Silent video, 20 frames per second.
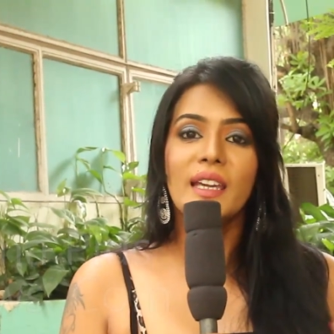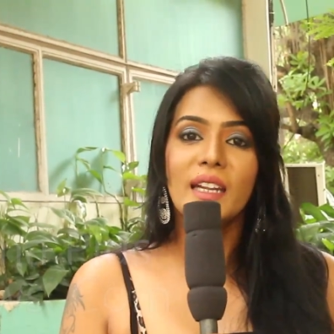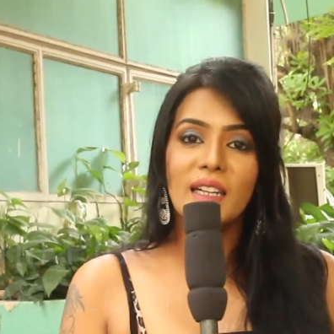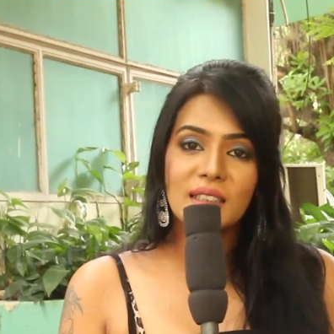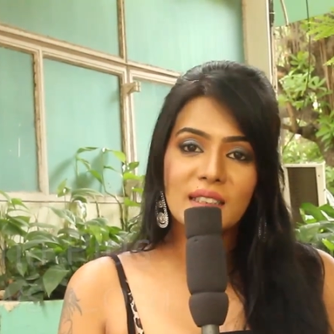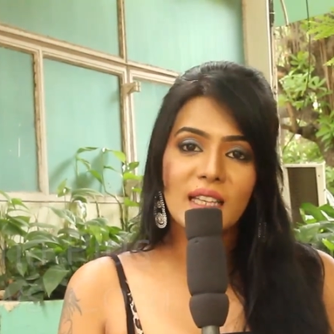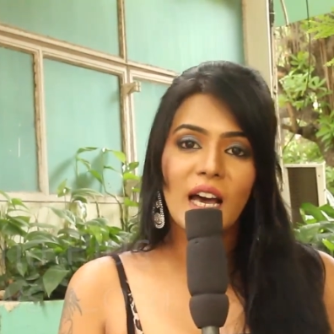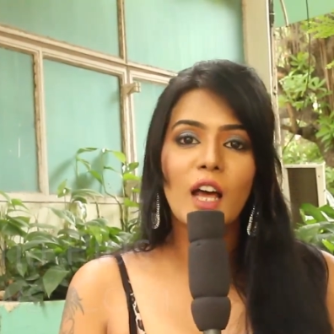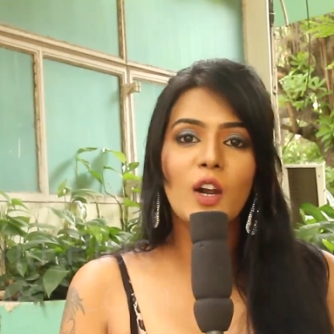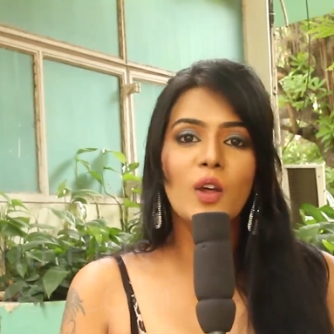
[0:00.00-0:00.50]

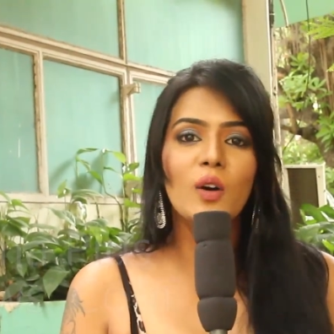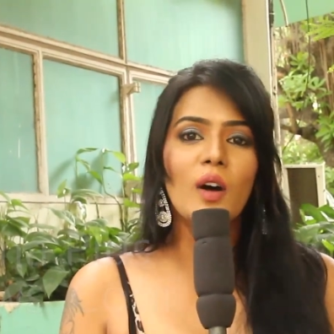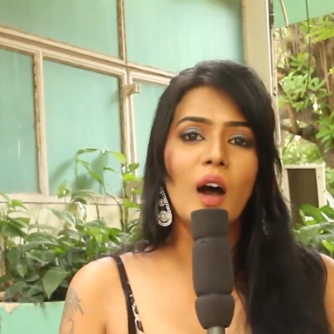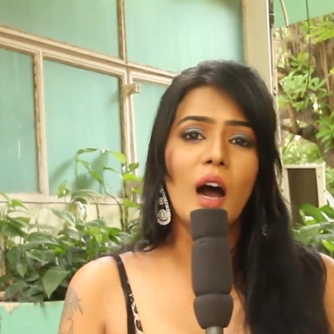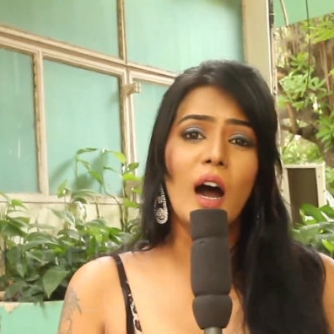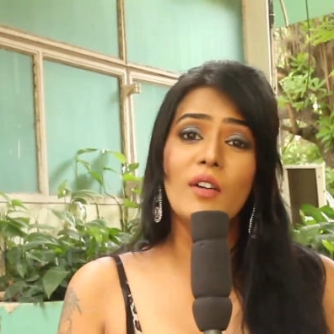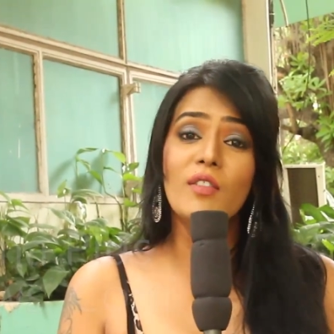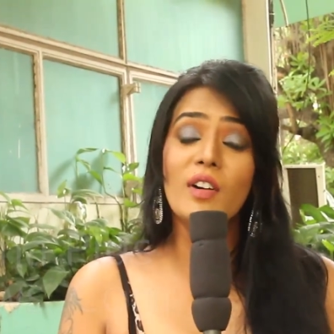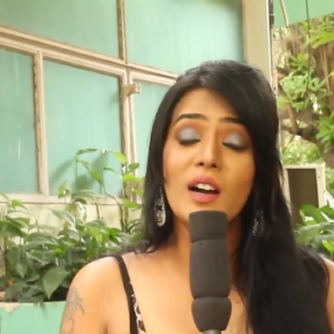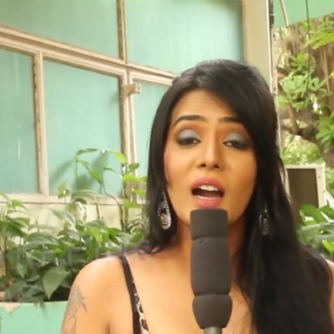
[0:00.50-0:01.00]
இருந்தாலும்
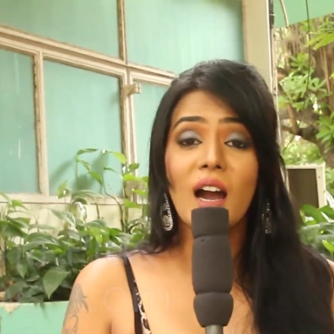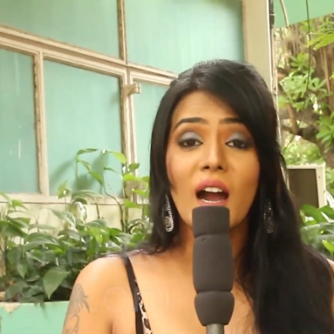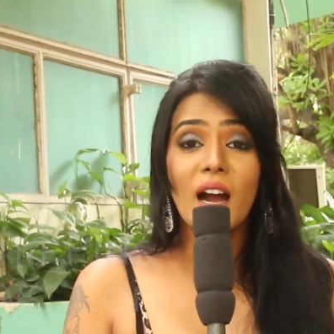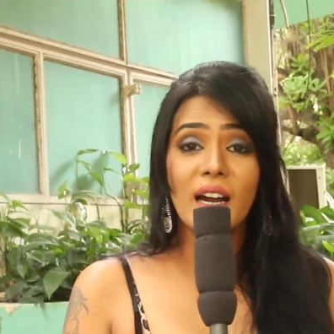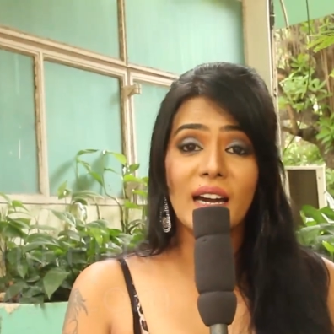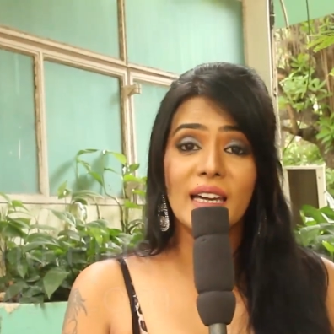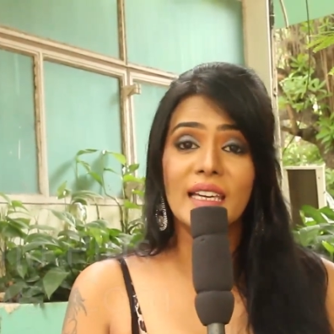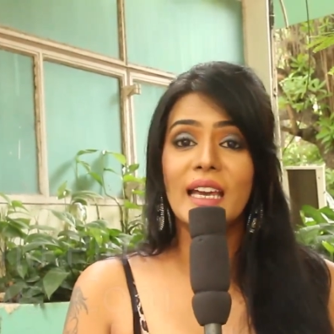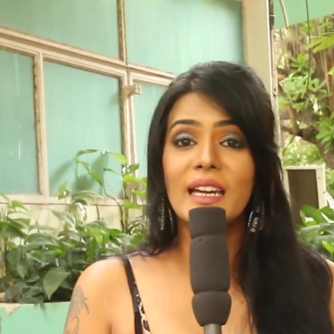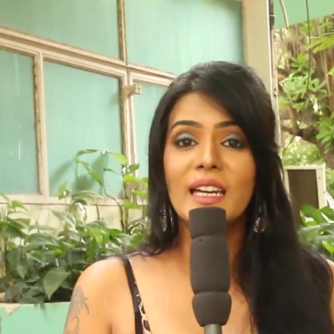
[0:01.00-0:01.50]
அவங்க
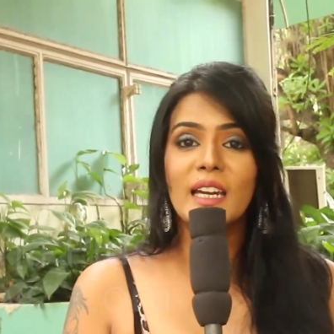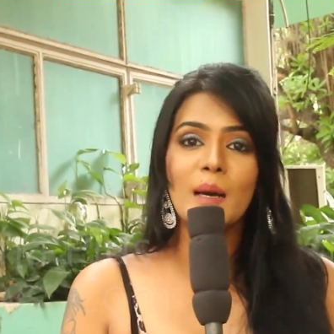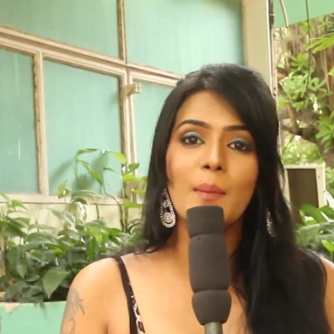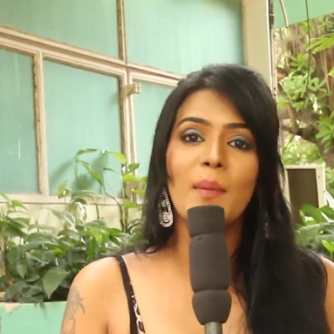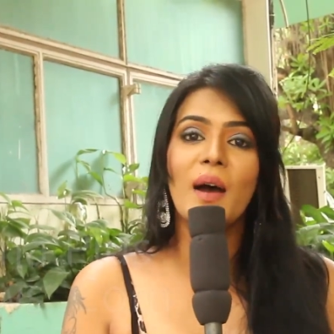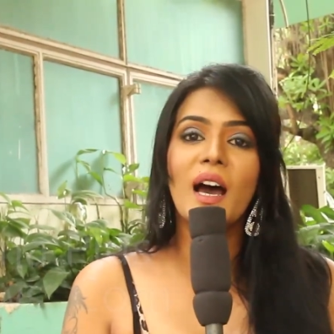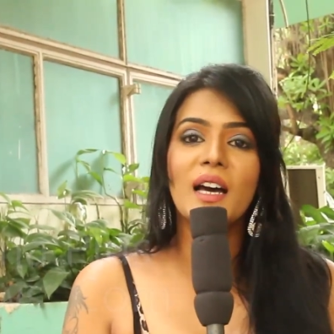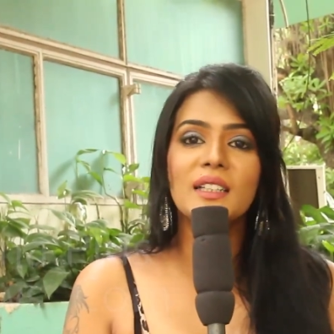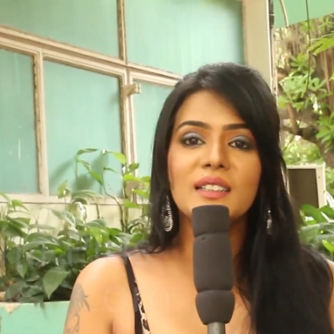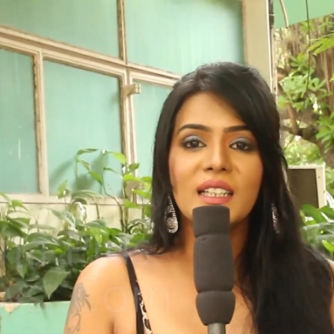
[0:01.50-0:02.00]
அங்கே என்ன
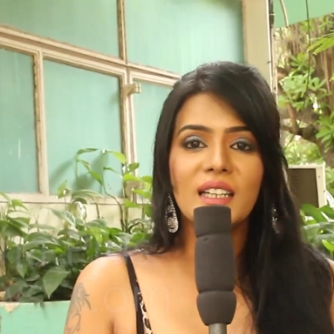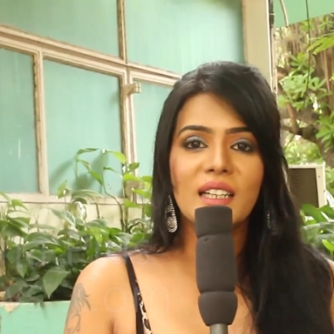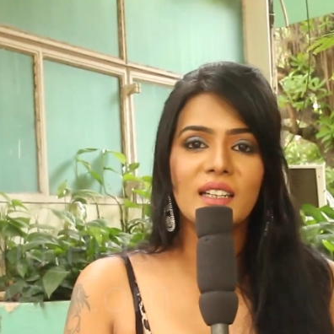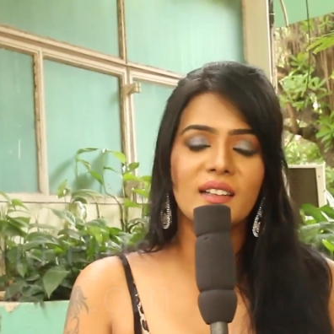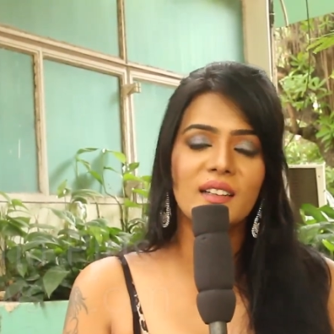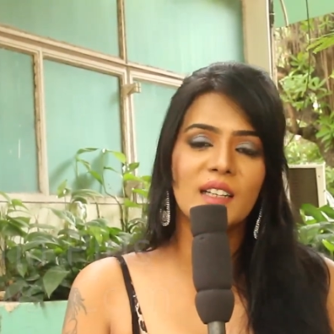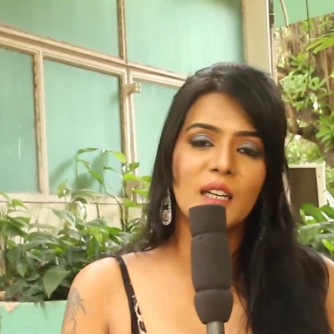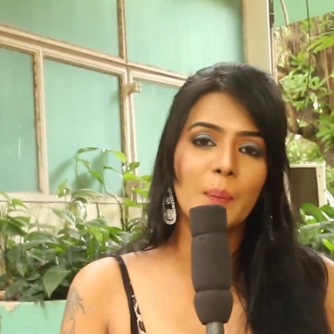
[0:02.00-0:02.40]
மாதிரி